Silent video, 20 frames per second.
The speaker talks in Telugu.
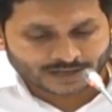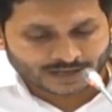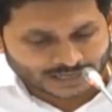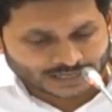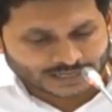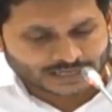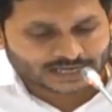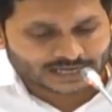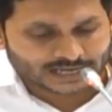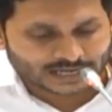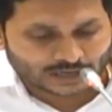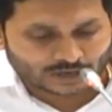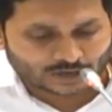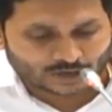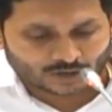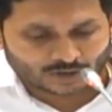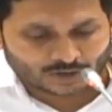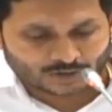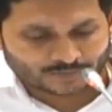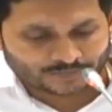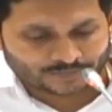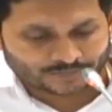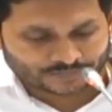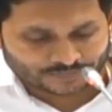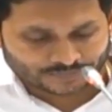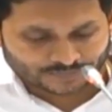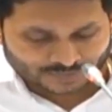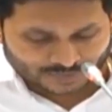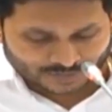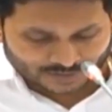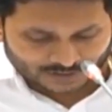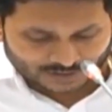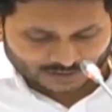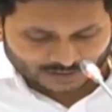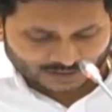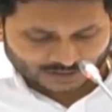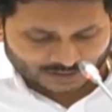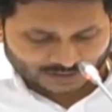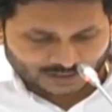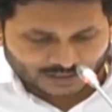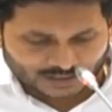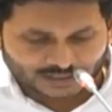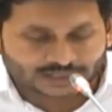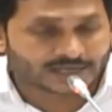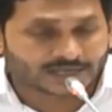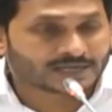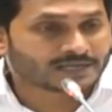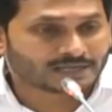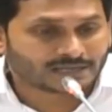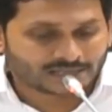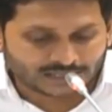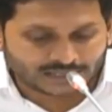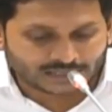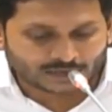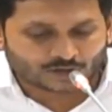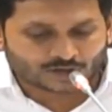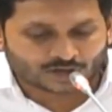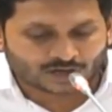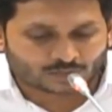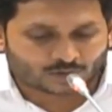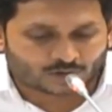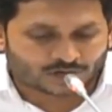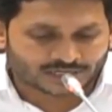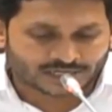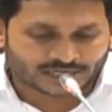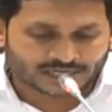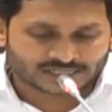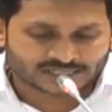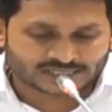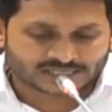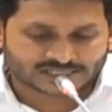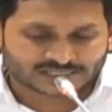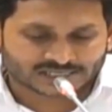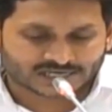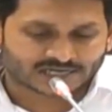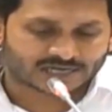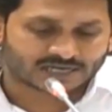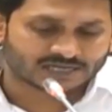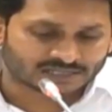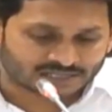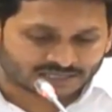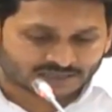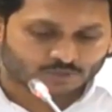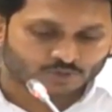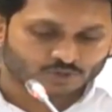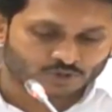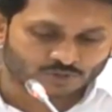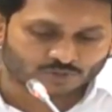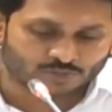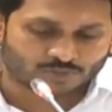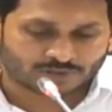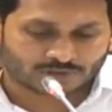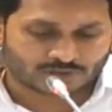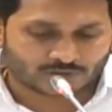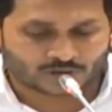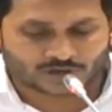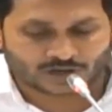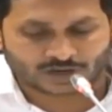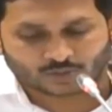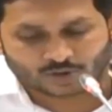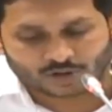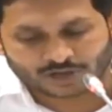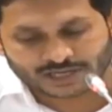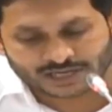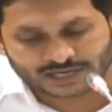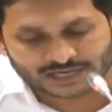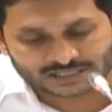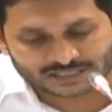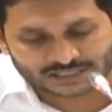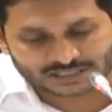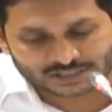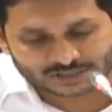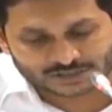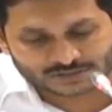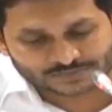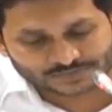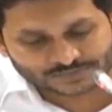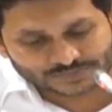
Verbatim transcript: ఎన్నికల్లో అంటే ఈ లోకల్ బాడీ ఎలక్షన్స్ కన్నా ఇంతకు ముందు లోకల్ బాడీ ఎలక్షన్స్